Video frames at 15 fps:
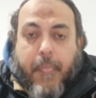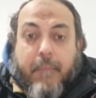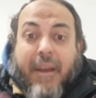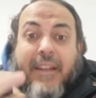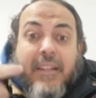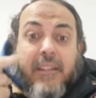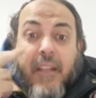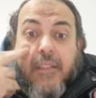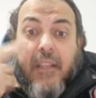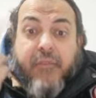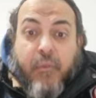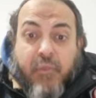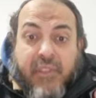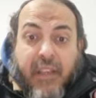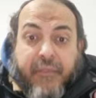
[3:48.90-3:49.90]
مع ان النظر
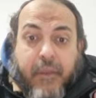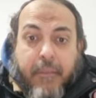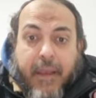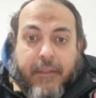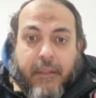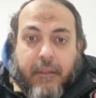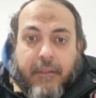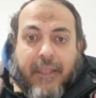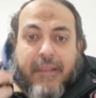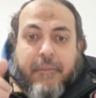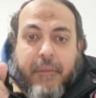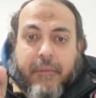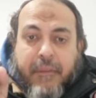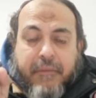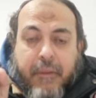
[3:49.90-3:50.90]
في المصحف عباده
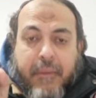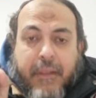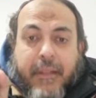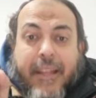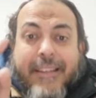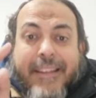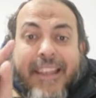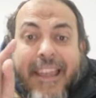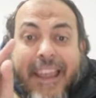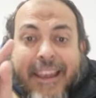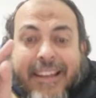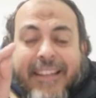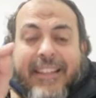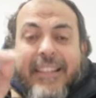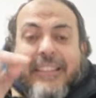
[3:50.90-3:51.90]
لكن ليه,
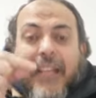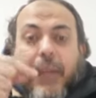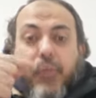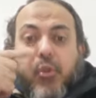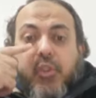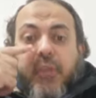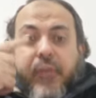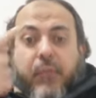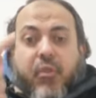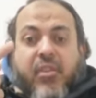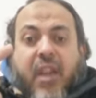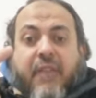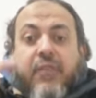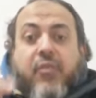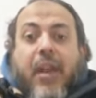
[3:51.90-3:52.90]
ليه؟ لانك انت هتبص في
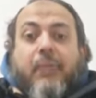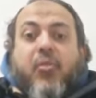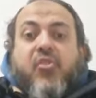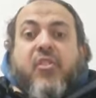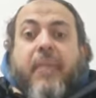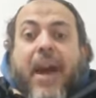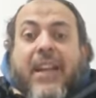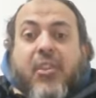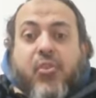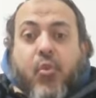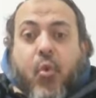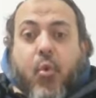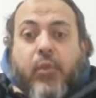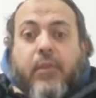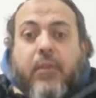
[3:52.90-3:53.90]
المصحف مش هتبص محل
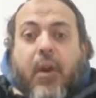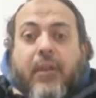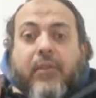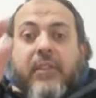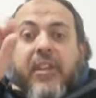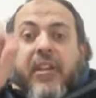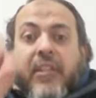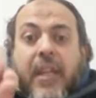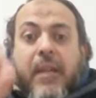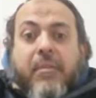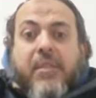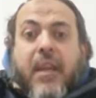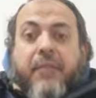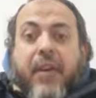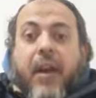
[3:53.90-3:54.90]
السجود هتضطر تقلب
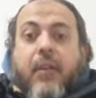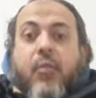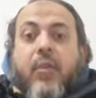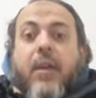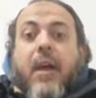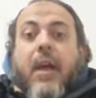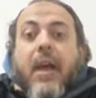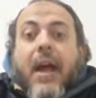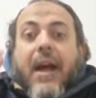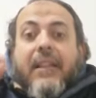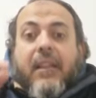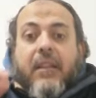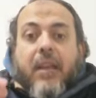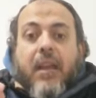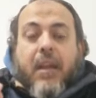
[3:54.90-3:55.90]
الصفحه كل
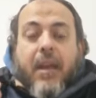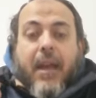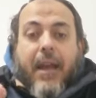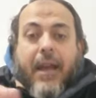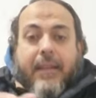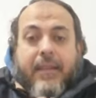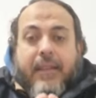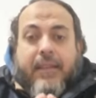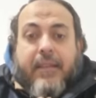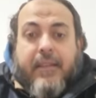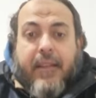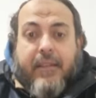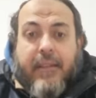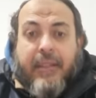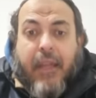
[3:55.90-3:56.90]
هت... اذا
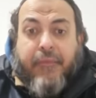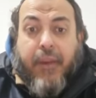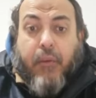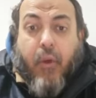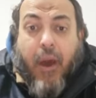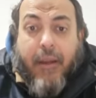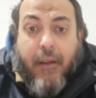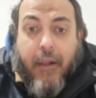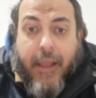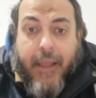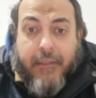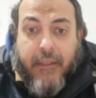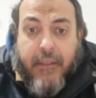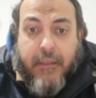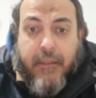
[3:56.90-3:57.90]
ستفعل
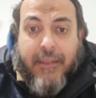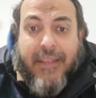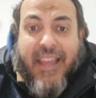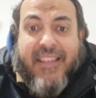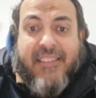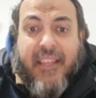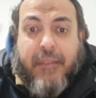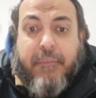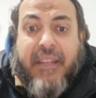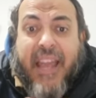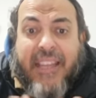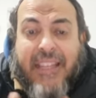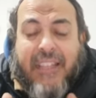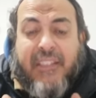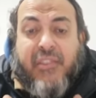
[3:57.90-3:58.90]
حركات ليست من
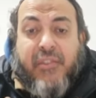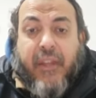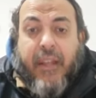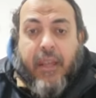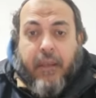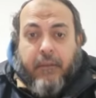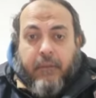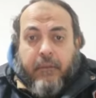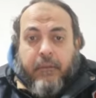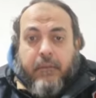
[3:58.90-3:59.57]
هيئه الصلاه